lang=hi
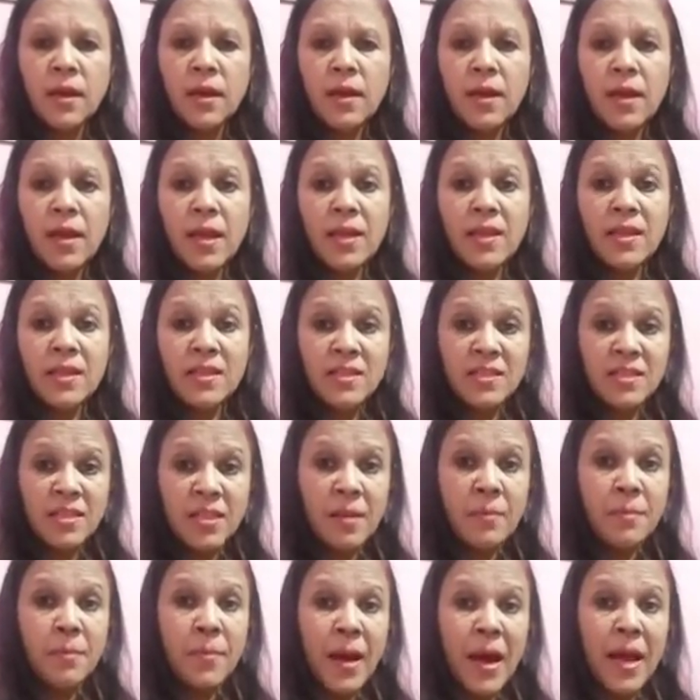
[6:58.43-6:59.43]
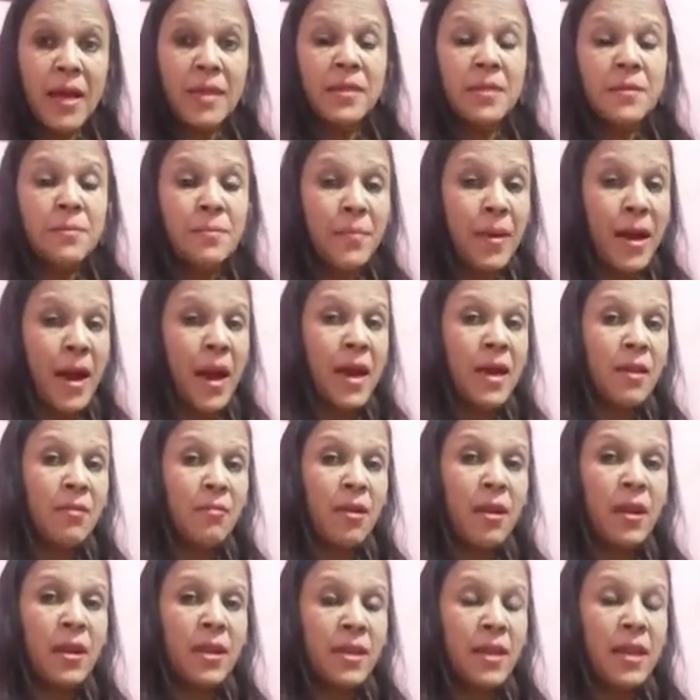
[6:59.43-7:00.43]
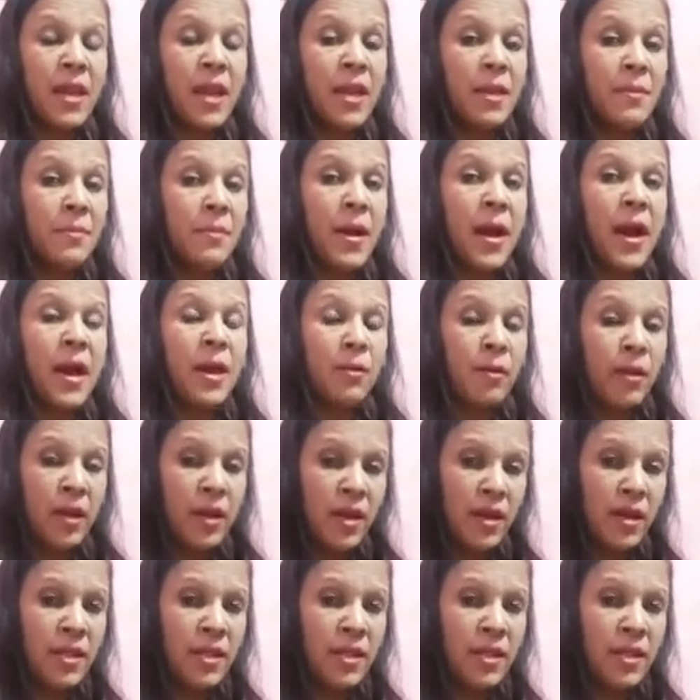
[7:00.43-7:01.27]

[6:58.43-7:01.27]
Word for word: लेकिन जब बात बाहर वाले की आई बाहर वाले